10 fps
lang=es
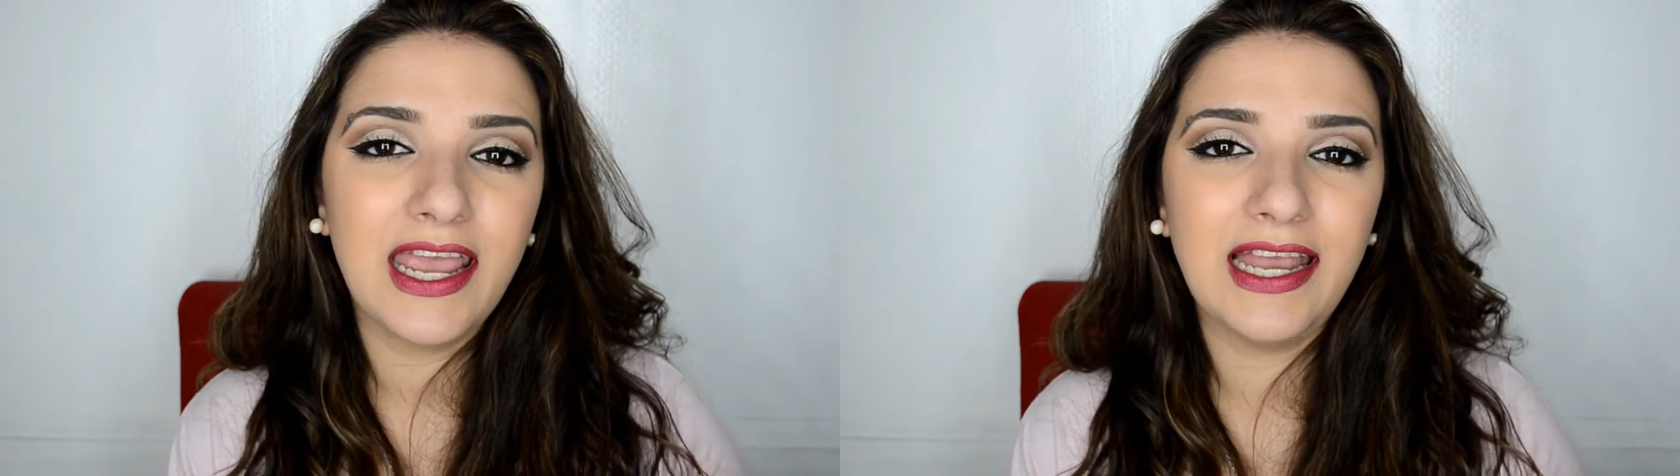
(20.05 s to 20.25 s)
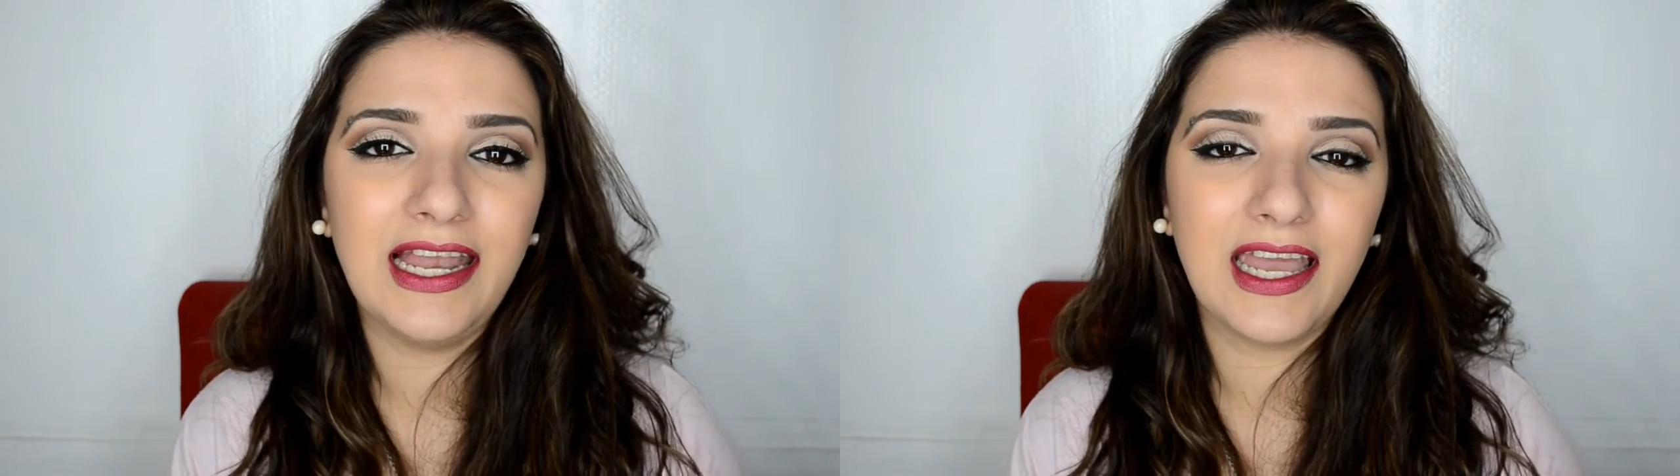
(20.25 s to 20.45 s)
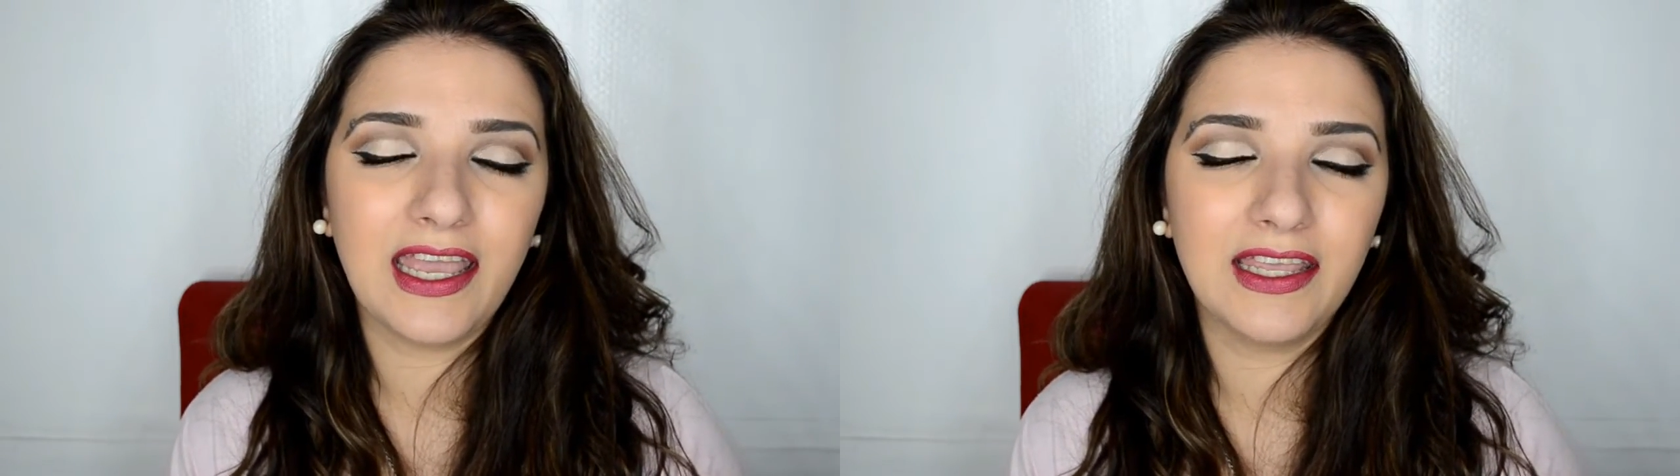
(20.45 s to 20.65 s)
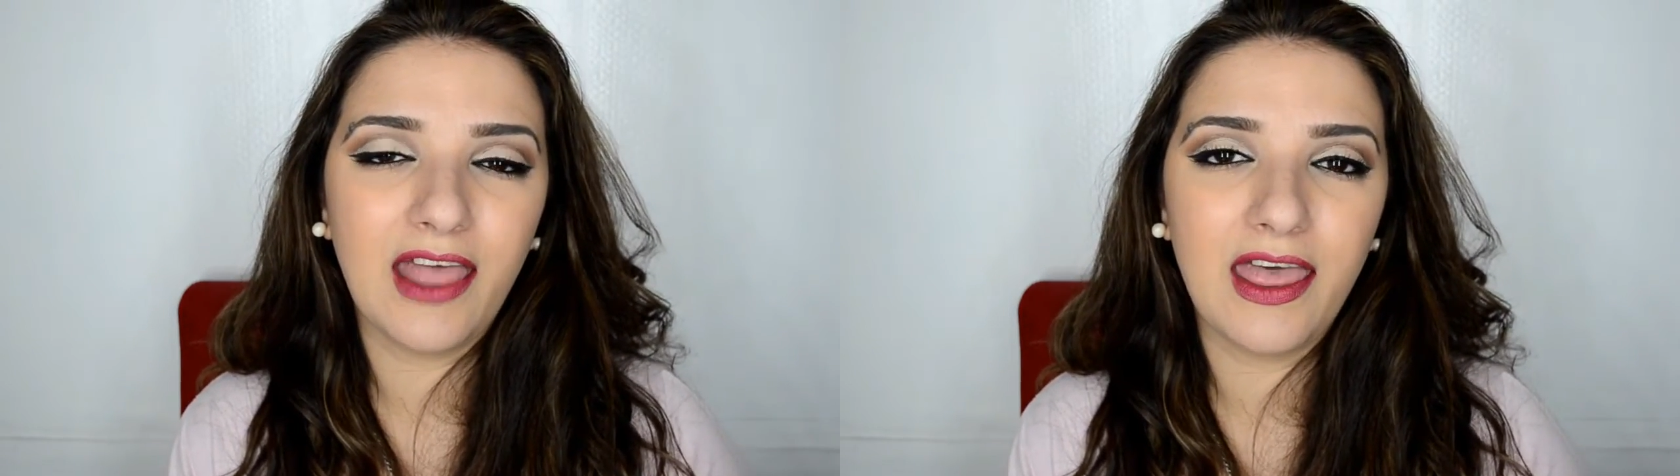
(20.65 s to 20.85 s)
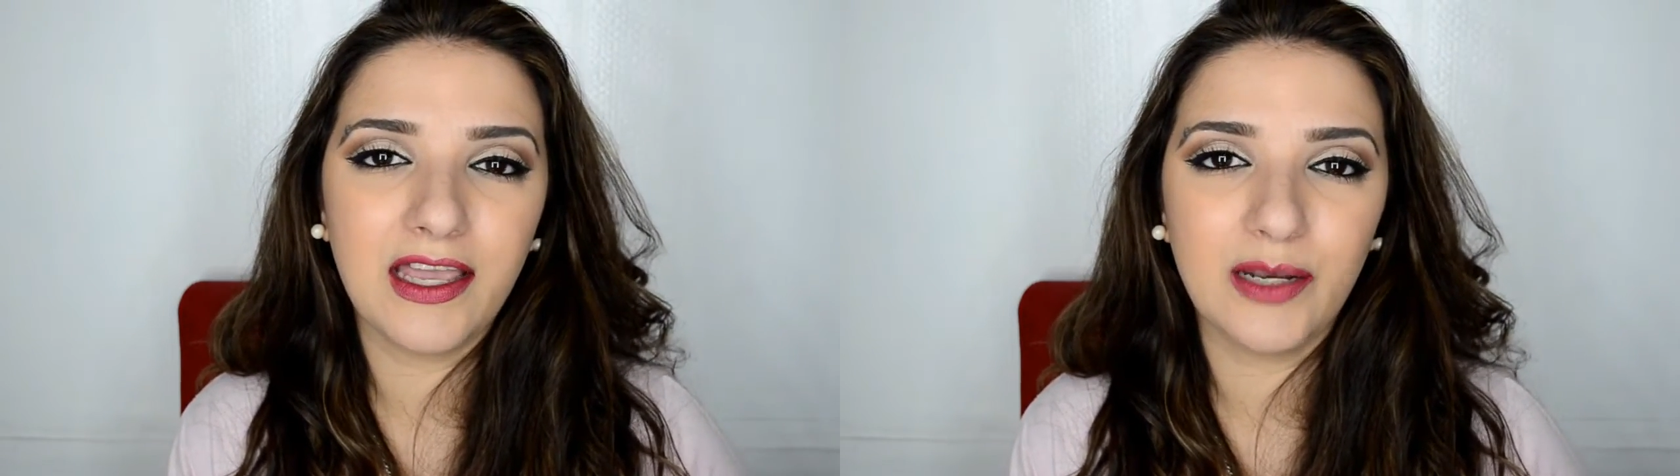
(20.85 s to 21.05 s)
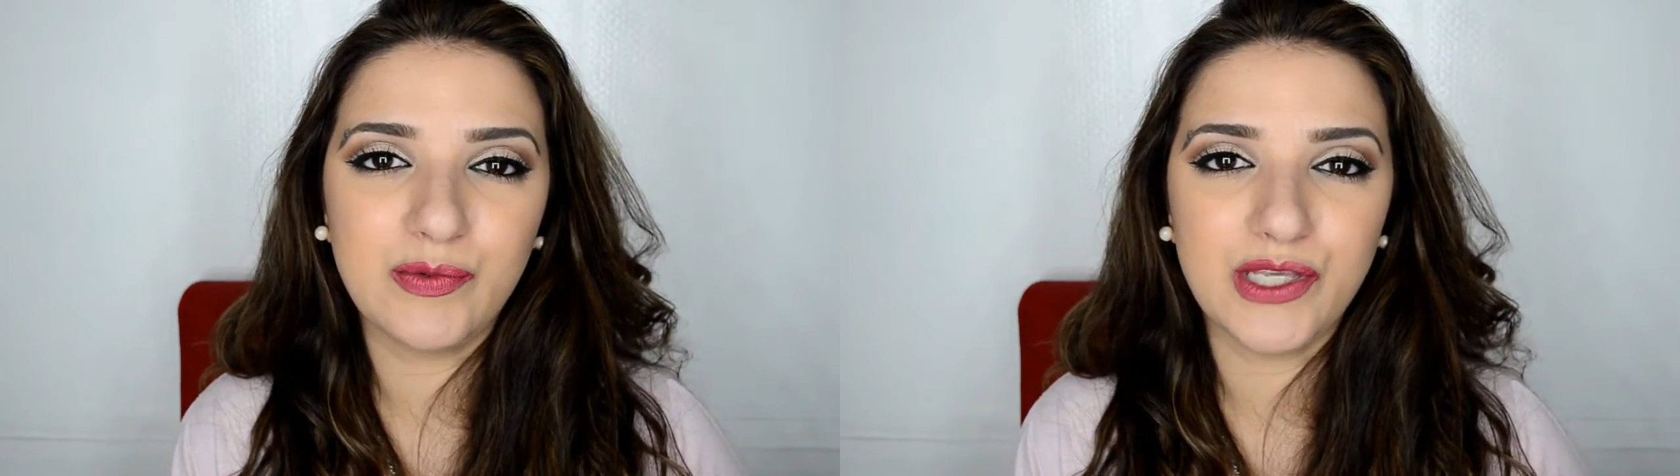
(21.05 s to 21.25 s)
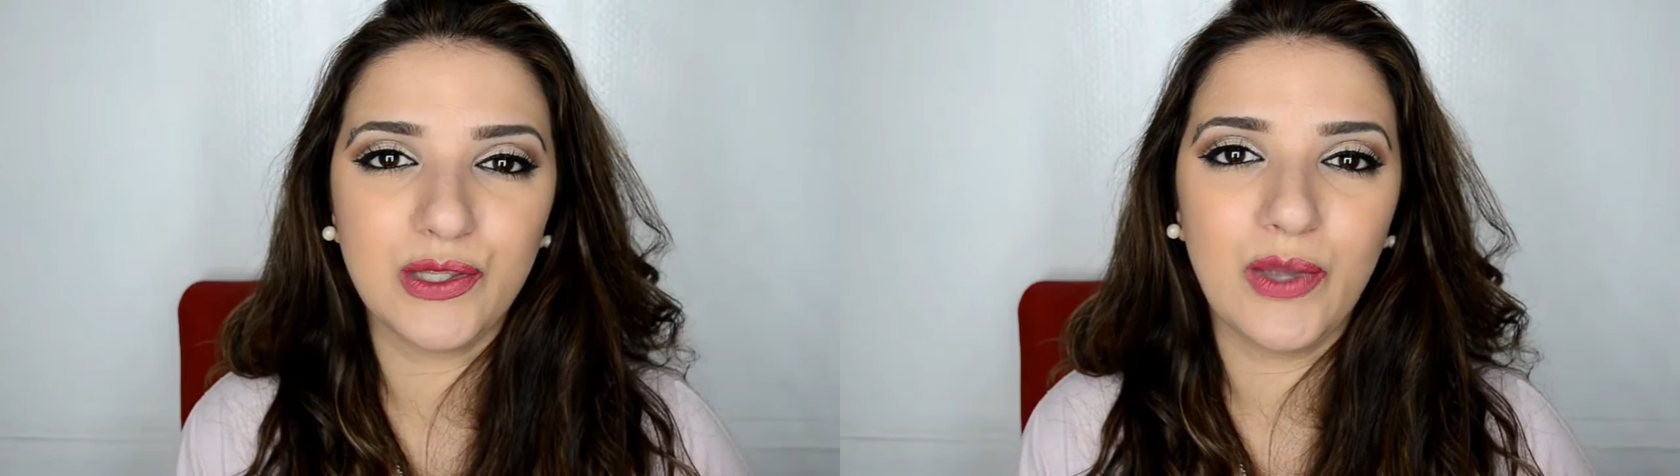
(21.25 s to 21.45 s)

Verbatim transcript: en la cajita de descripción te